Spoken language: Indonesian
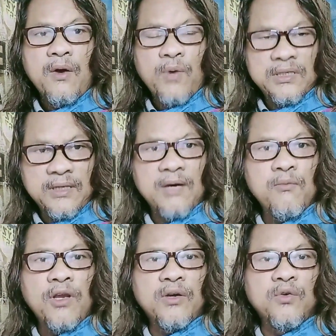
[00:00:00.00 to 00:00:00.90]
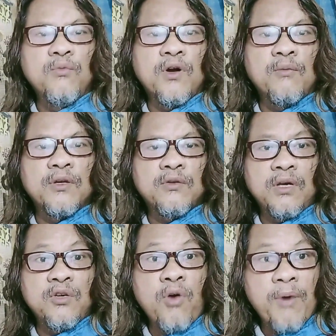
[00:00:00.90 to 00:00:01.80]
Wassalamualaikum warahmatullahi
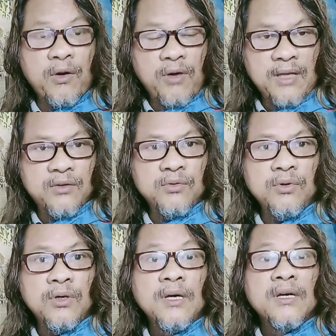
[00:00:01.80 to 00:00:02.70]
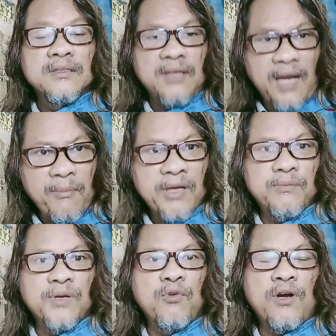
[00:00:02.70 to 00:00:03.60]
wabarakatuh. Selamat
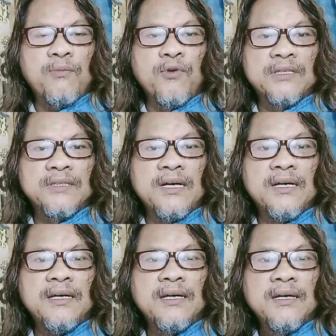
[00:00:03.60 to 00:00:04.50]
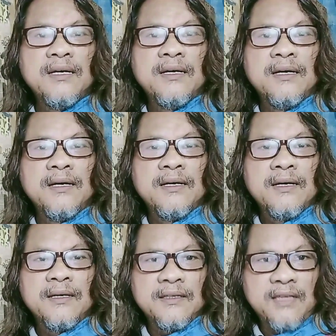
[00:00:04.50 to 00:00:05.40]
berbuka puasa.
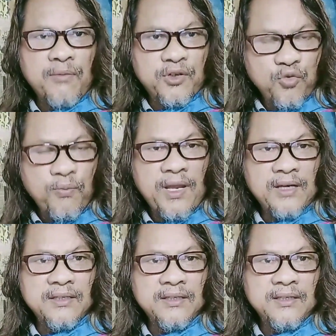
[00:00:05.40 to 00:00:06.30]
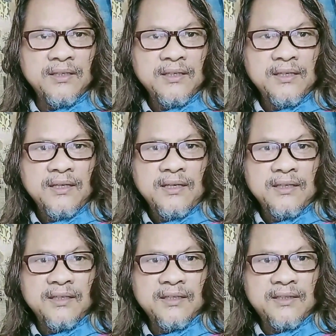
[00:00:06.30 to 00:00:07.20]
Kita berjumpa lagi
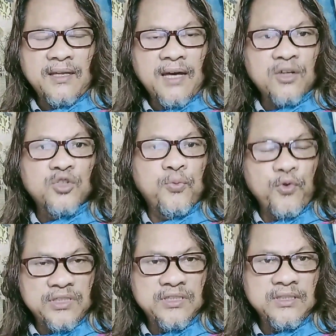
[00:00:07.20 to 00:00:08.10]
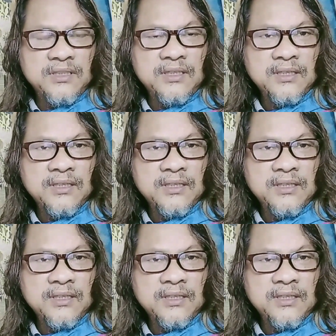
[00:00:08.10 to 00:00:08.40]
di Tadarus Puisi